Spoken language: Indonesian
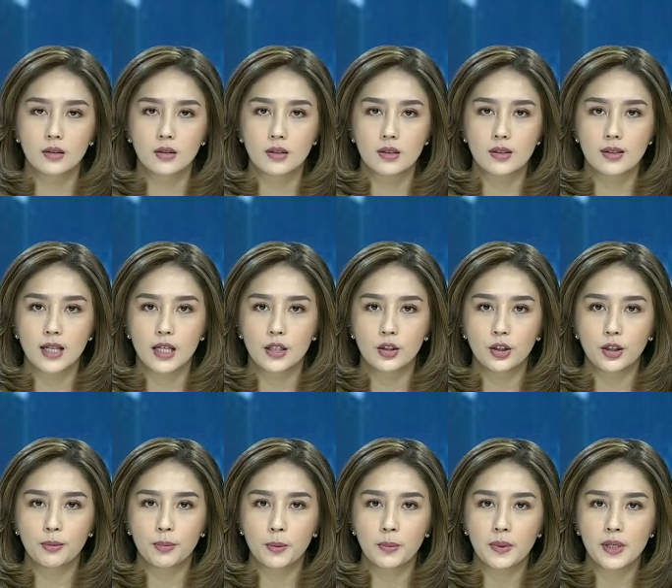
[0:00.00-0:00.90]

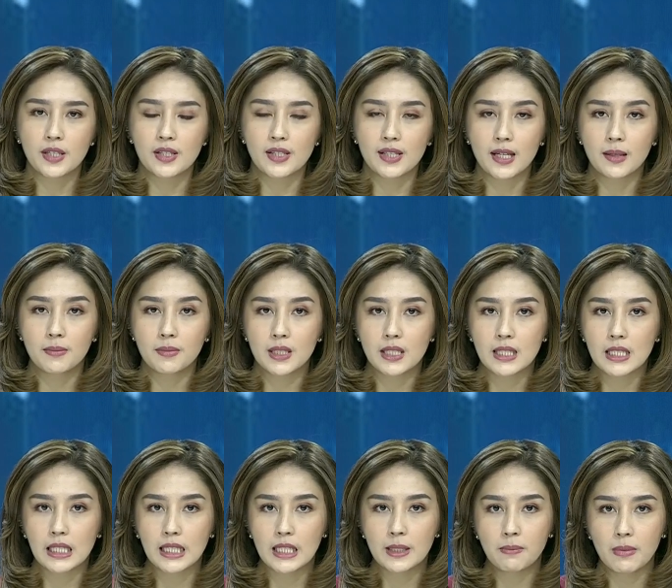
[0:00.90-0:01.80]
Selanjutnya pemirsa,
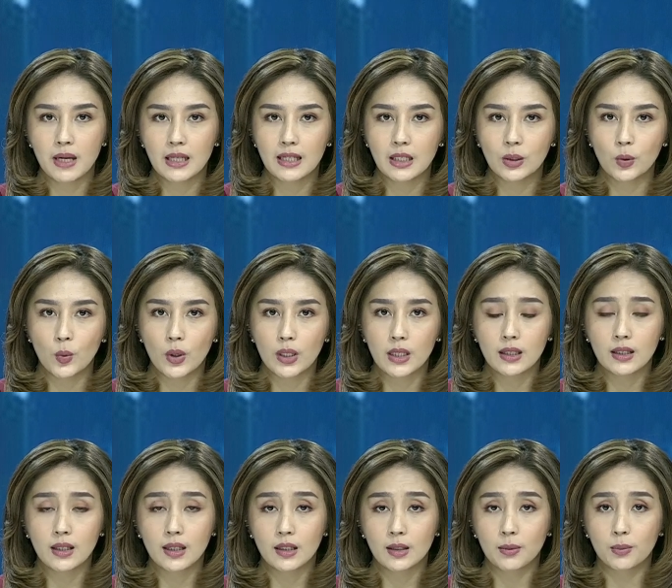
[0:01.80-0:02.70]
misteri mayat
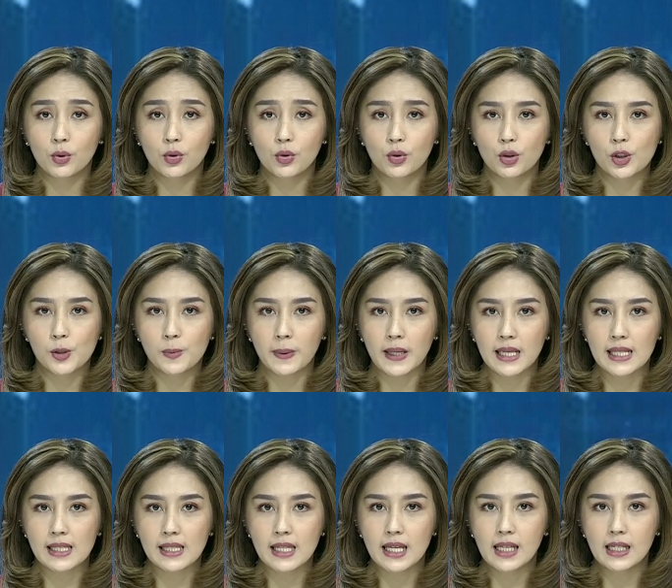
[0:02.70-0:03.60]
wanita terbungkus
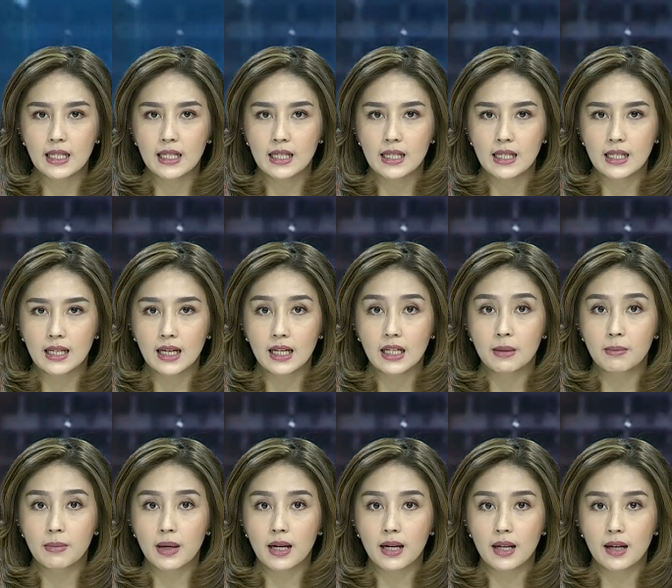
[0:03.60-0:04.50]
plastik di
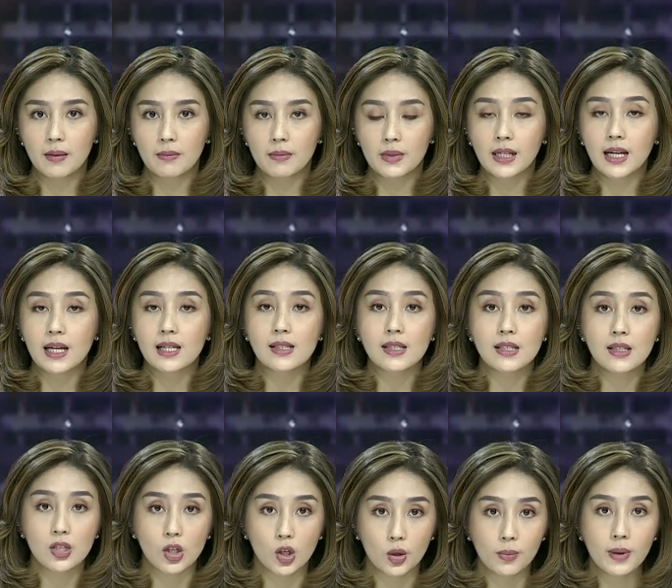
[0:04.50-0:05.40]
Kalimalang, Bekasi,
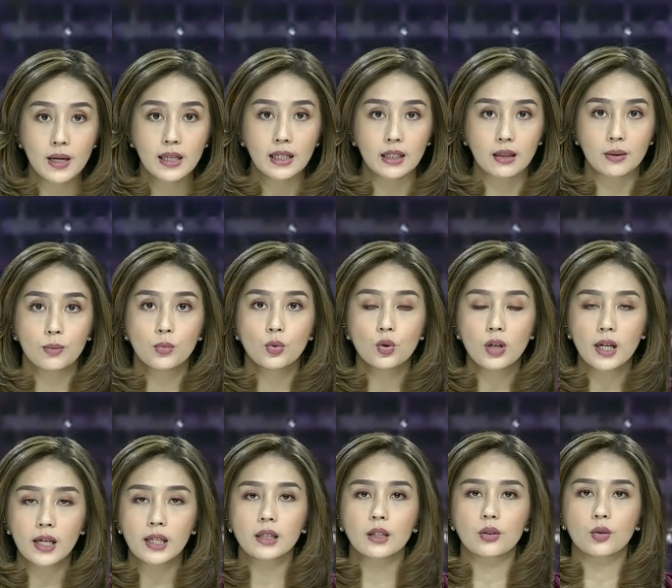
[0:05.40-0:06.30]
Jawa Barat
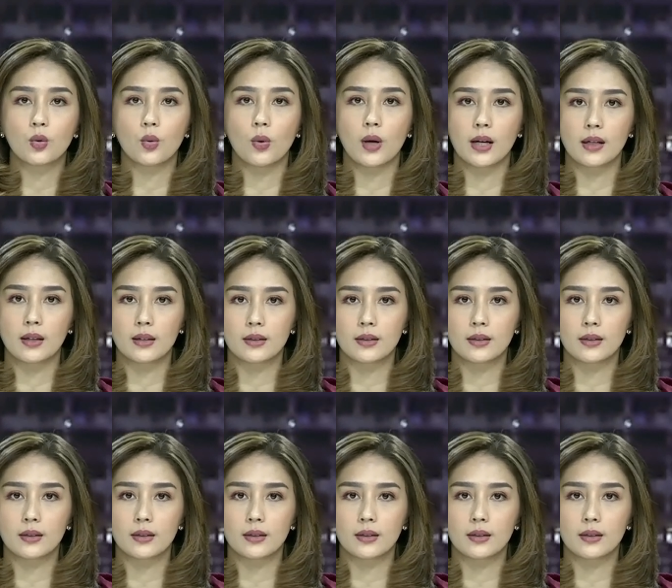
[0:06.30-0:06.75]
mulai terkuak.